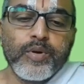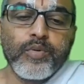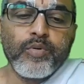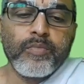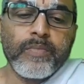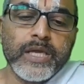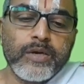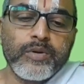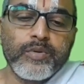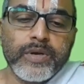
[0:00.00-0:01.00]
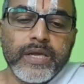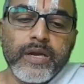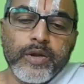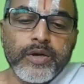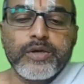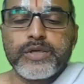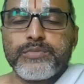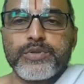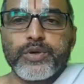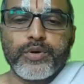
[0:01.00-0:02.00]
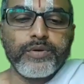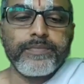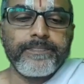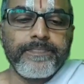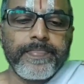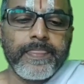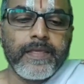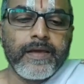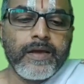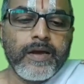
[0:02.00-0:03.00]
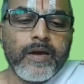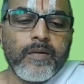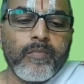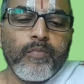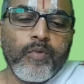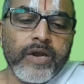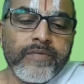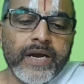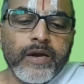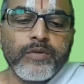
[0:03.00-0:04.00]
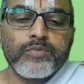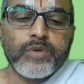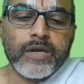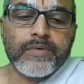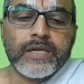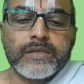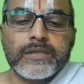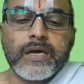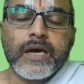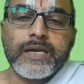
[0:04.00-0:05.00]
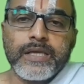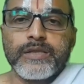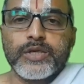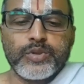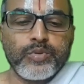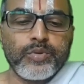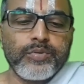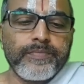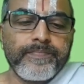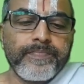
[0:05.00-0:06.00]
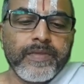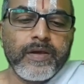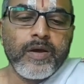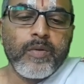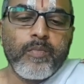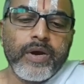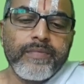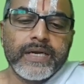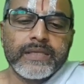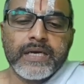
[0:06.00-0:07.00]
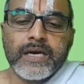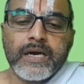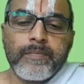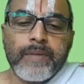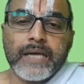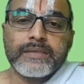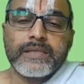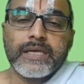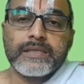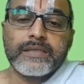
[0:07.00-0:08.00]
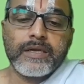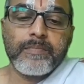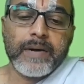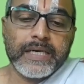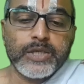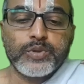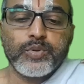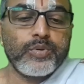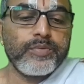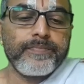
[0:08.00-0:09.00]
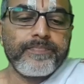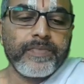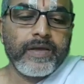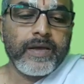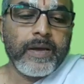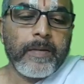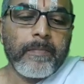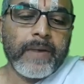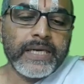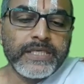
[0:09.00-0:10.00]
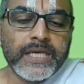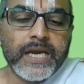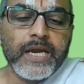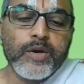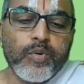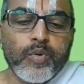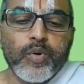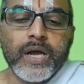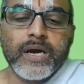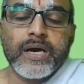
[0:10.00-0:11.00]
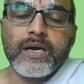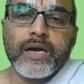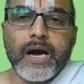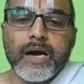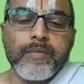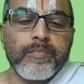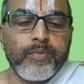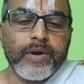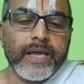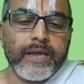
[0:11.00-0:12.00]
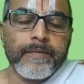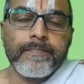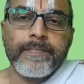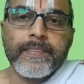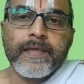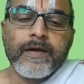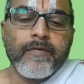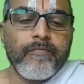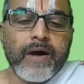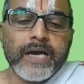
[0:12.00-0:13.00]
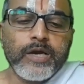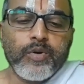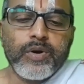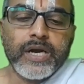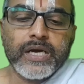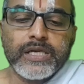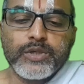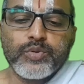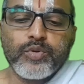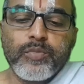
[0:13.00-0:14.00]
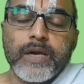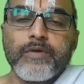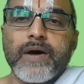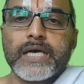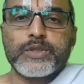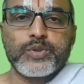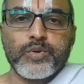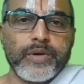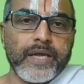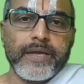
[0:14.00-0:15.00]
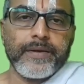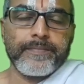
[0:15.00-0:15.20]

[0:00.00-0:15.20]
நூன் மயிர்க்குருகில் இருக்கும் சோறு முனிவரினும் துறவரத்தார் இந்த சோறு முனிவரதங்கள் பாத்திரத்திற் பட்ட சோறு மனுஷரெலி குக்குடங்கள் காகம் பூனை வாய்க்கொண்ட கரிசூரும் அருவாச்சோரே